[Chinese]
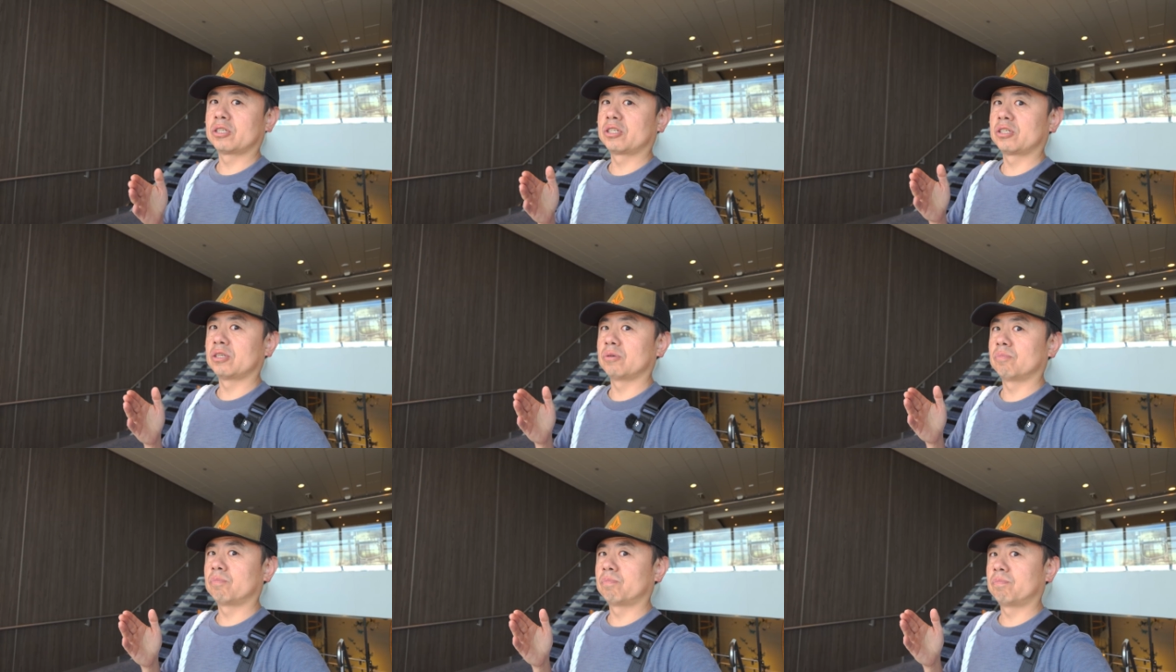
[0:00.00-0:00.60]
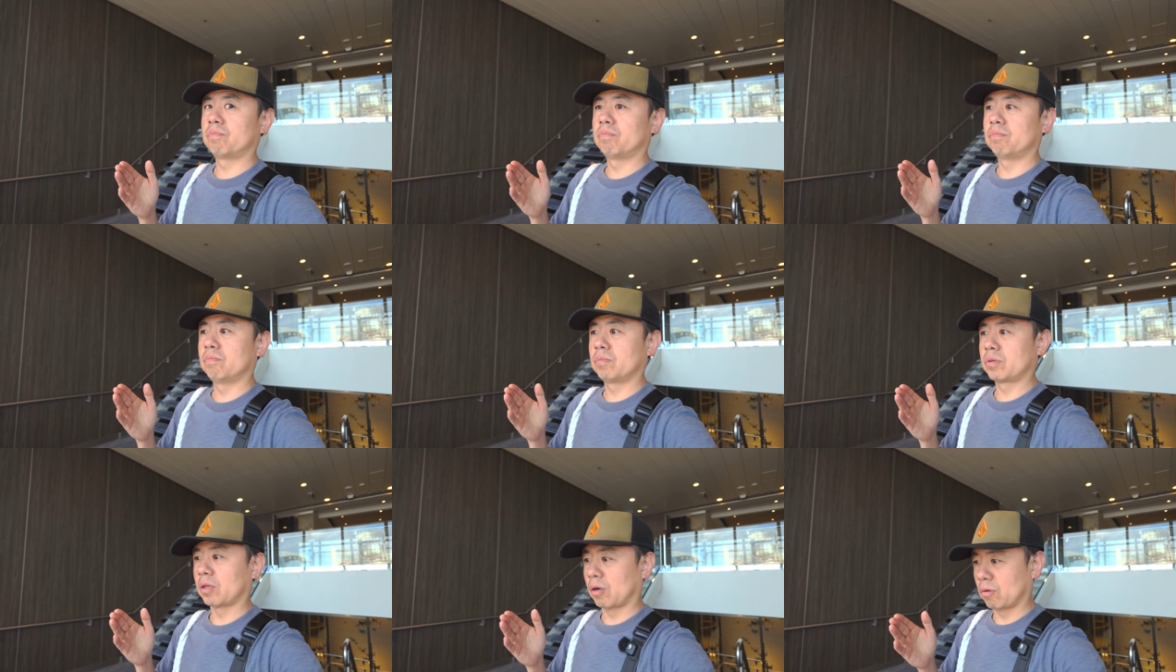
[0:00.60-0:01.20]
是
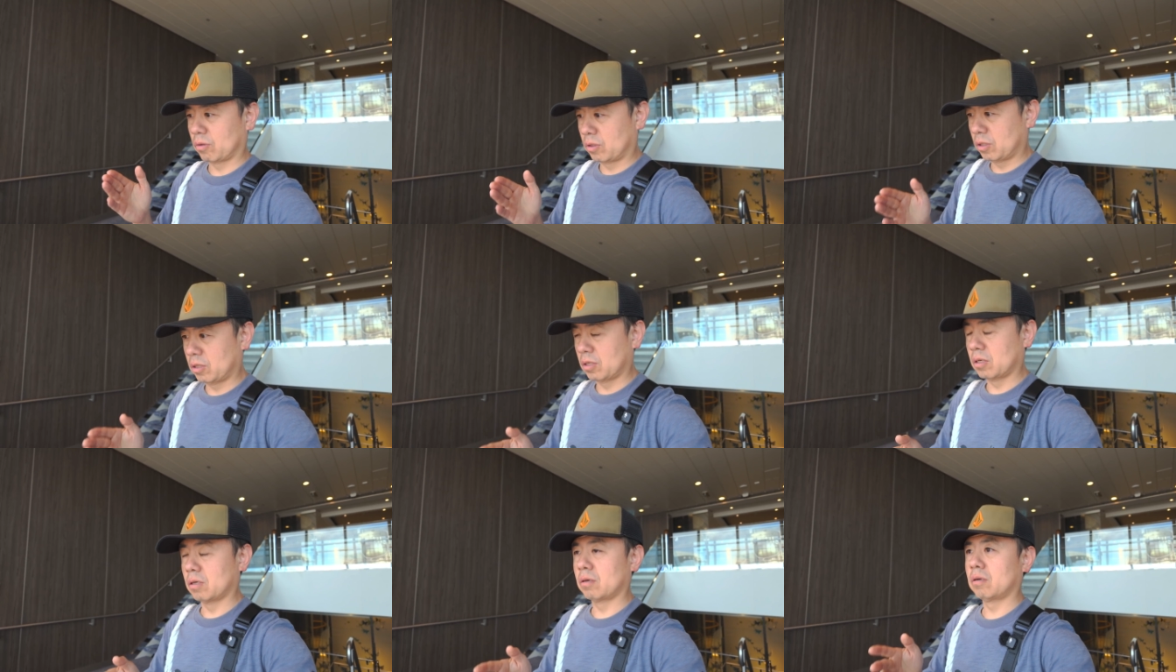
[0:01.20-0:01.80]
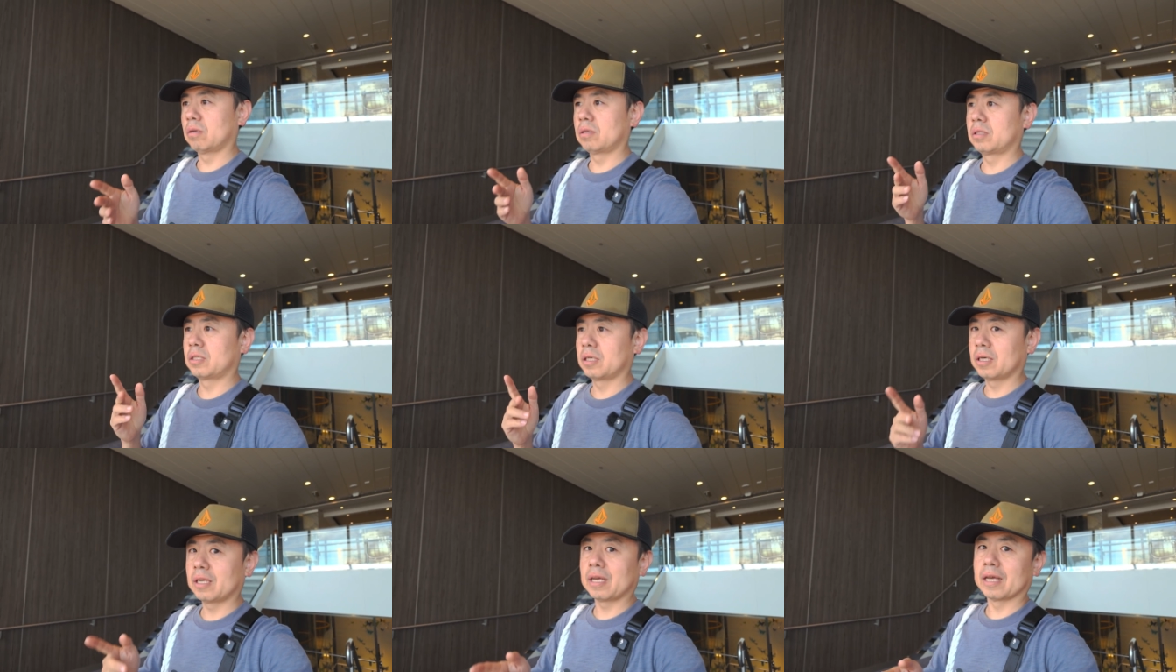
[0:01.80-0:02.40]
导致
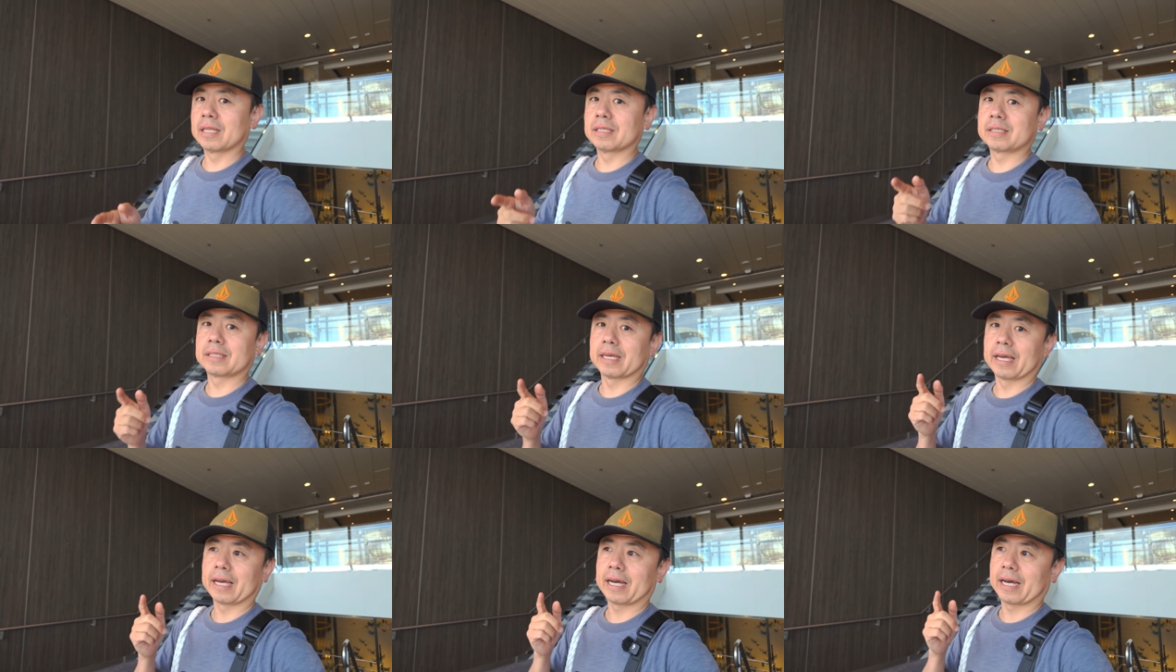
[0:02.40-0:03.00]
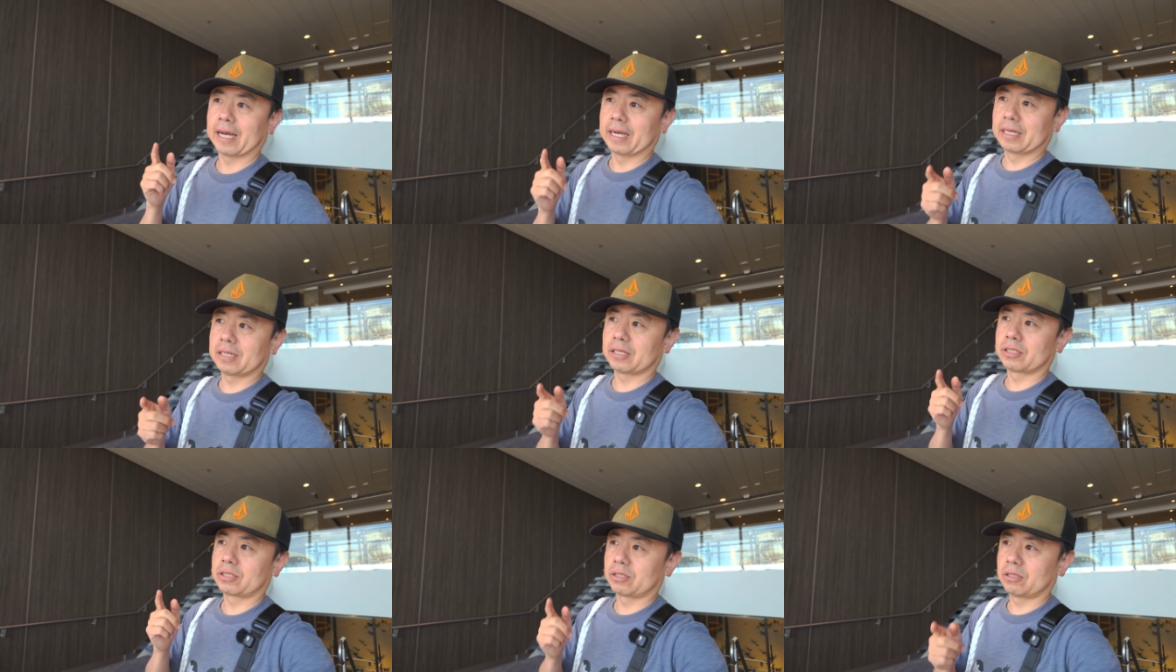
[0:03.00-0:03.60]
星链在海
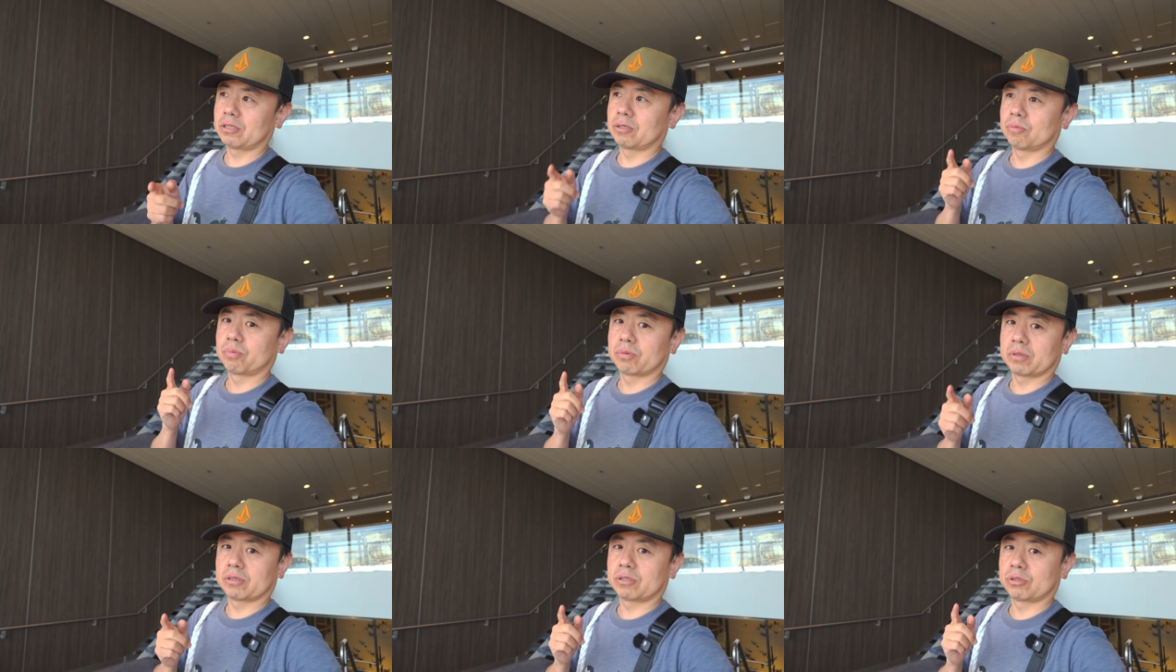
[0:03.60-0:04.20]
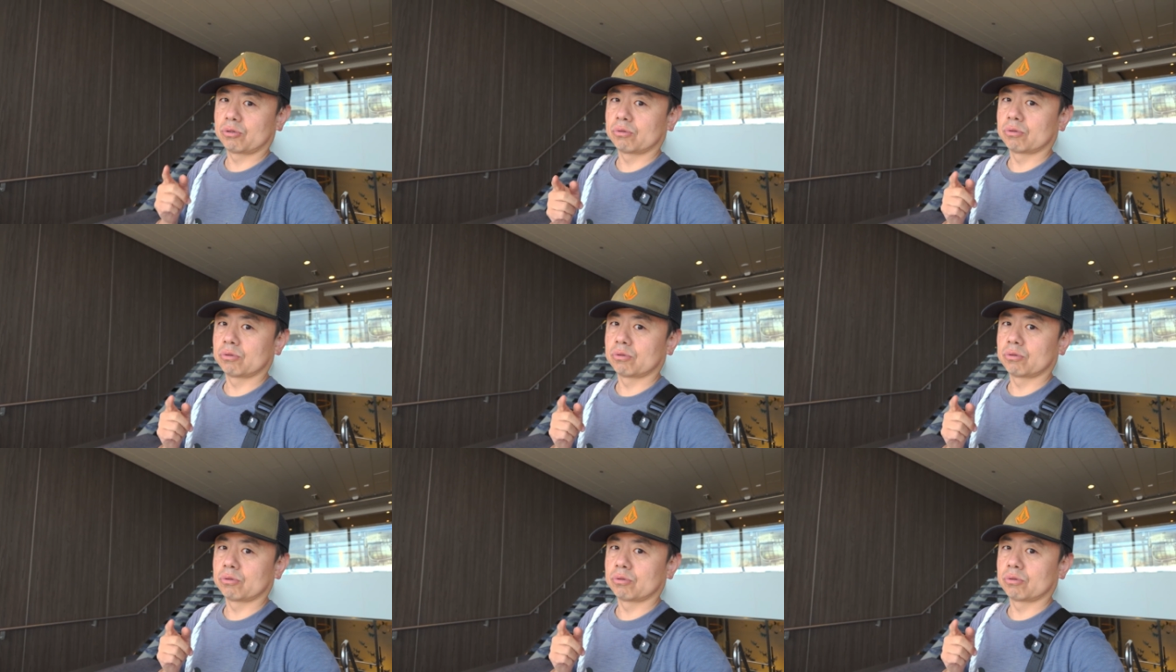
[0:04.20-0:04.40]
上行驶不能使